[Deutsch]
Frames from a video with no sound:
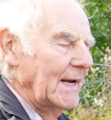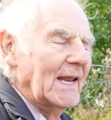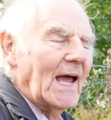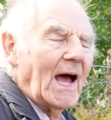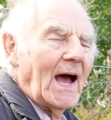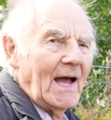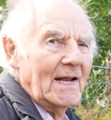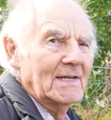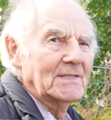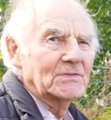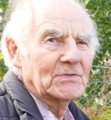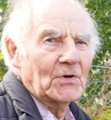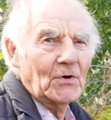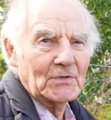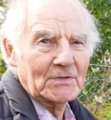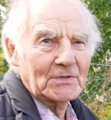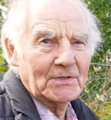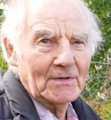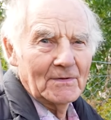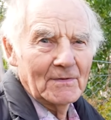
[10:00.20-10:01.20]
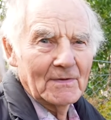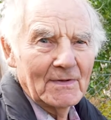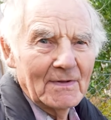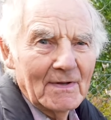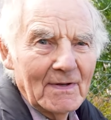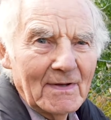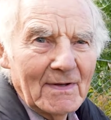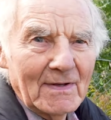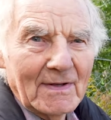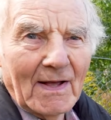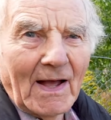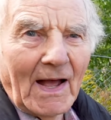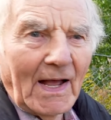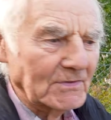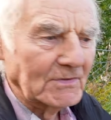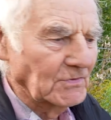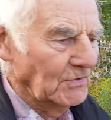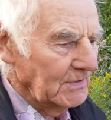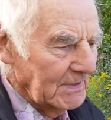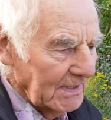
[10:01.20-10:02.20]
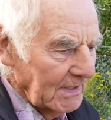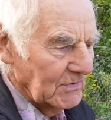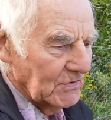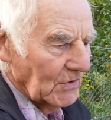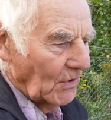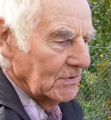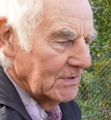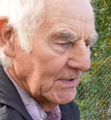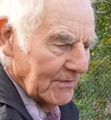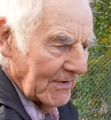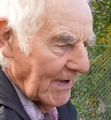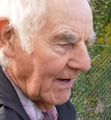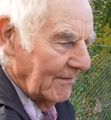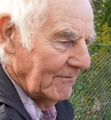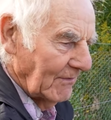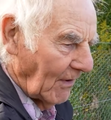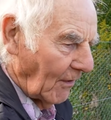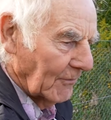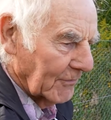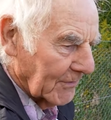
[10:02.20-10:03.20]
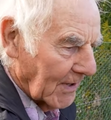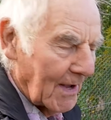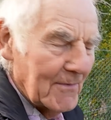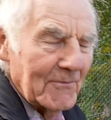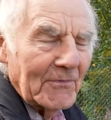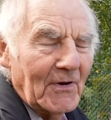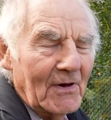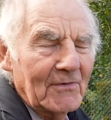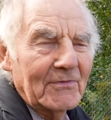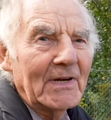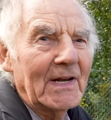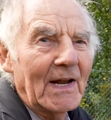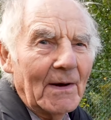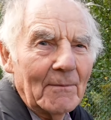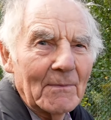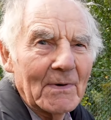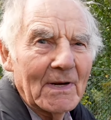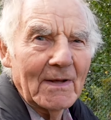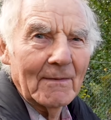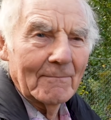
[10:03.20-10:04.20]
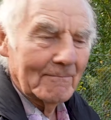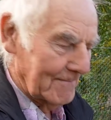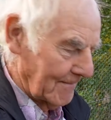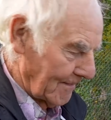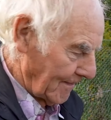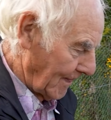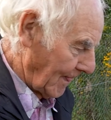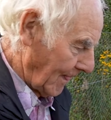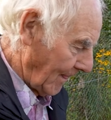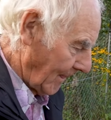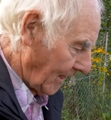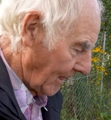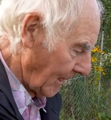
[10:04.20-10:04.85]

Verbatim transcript: der einen Sorte. Ah. Also die Sorte werden wir auf keinen Fall wieder mitnehmen. Ja.